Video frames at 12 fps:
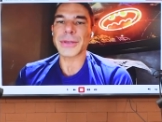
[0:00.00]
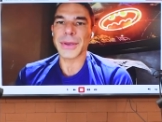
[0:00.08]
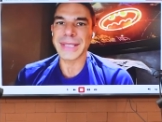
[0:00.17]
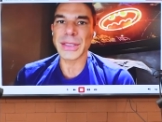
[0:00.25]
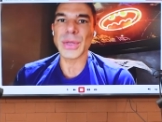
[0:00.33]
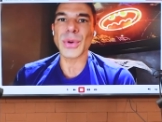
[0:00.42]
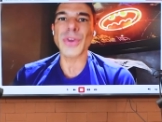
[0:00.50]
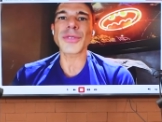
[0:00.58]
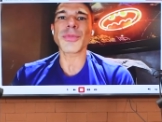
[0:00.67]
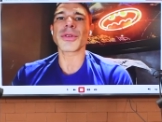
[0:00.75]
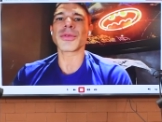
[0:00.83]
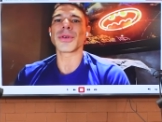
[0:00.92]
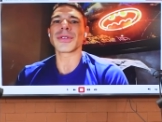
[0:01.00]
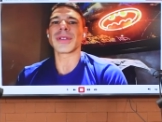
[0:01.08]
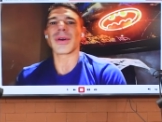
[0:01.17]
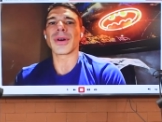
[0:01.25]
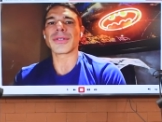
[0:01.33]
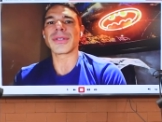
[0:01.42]
que eu até trouxe para os meus
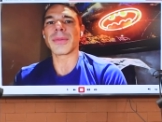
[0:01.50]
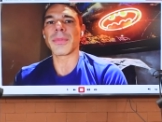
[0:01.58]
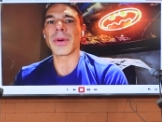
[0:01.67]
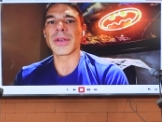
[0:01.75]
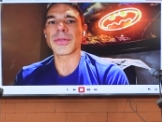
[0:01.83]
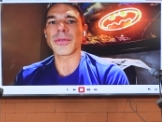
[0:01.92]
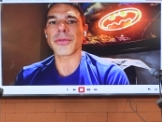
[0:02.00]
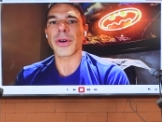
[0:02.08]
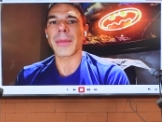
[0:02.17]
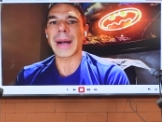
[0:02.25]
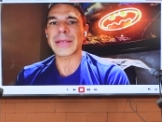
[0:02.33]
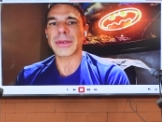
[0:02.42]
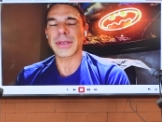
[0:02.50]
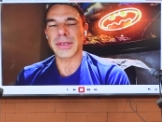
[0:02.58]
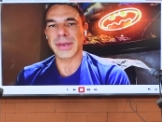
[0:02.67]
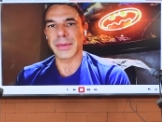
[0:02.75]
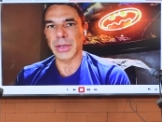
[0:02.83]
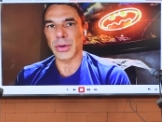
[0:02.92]
negócios depois, um formato que a gente
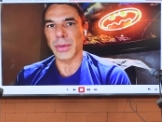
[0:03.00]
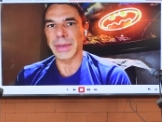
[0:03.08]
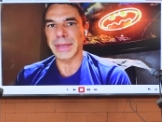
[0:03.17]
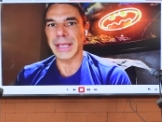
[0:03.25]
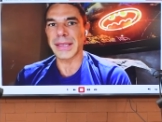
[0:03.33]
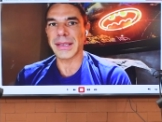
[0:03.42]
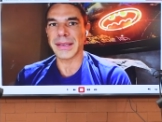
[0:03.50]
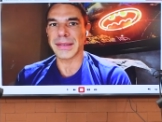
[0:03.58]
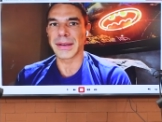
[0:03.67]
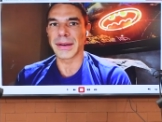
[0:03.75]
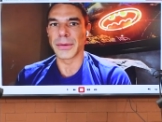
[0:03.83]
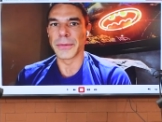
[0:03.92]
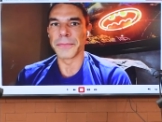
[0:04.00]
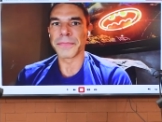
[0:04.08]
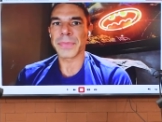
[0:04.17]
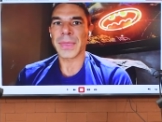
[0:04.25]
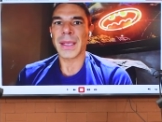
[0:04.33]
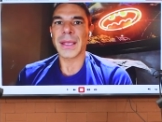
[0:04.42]
chama de comitê de gestão.
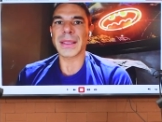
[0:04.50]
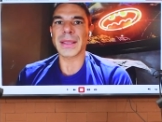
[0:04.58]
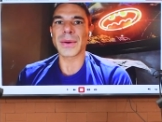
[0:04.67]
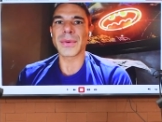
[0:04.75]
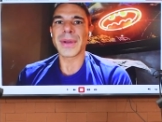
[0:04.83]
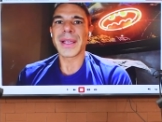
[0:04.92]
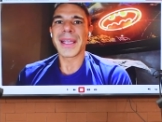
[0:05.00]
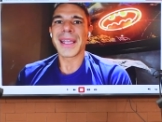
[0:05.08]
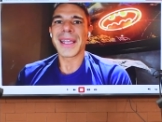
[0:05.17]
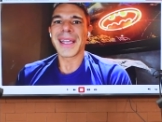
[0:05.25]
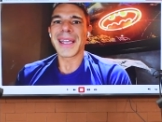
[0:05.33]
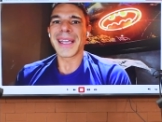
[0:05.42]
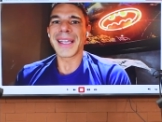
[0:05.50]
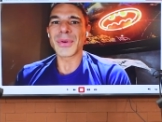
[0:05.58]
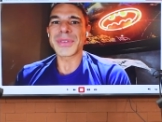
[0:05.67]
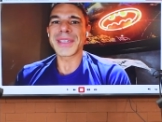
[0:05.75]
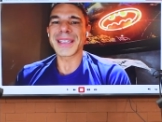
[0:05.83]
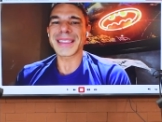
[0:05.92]
Então, é, eu
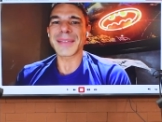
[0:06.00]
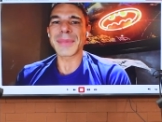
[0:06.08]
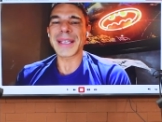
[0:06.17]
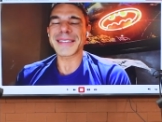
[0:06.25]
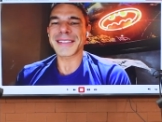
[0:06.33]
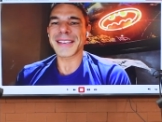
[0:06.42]
tinha também essa,